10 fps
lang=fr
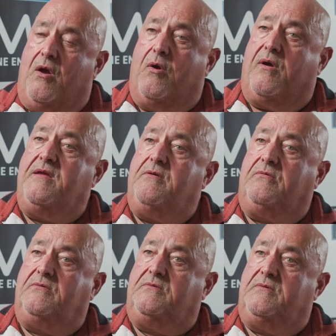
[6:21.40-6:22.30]
au
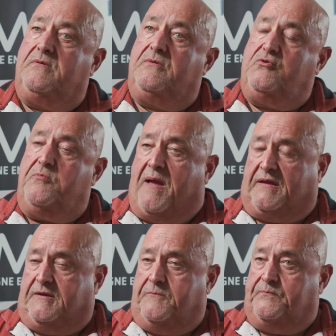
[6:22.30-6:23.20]
rayon du
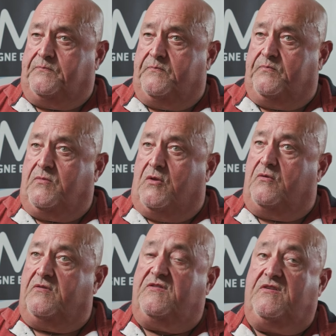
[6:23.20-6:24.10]
parc
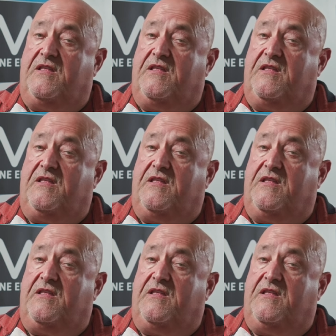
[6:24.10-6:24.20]
c'est